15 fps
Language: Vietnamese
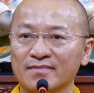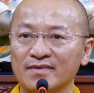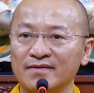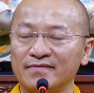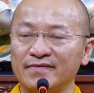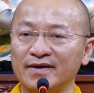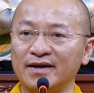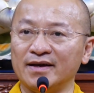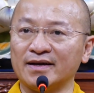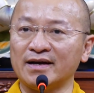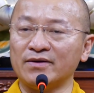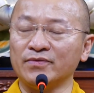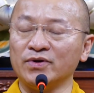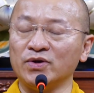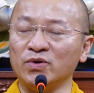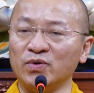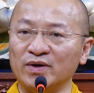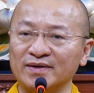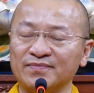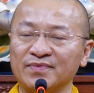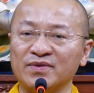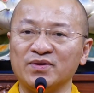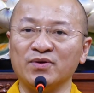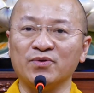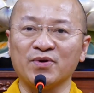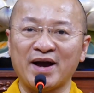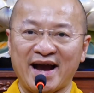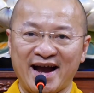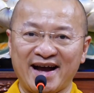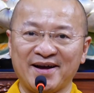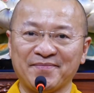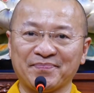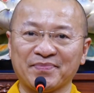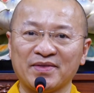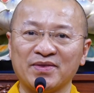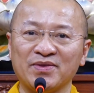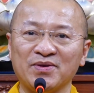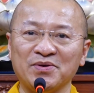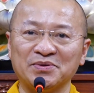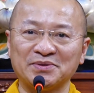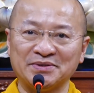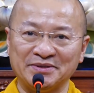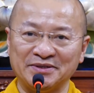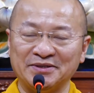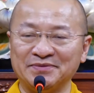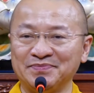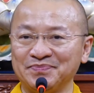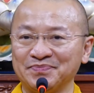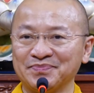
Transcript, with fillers: về các quy luật vô ngã, vô thường,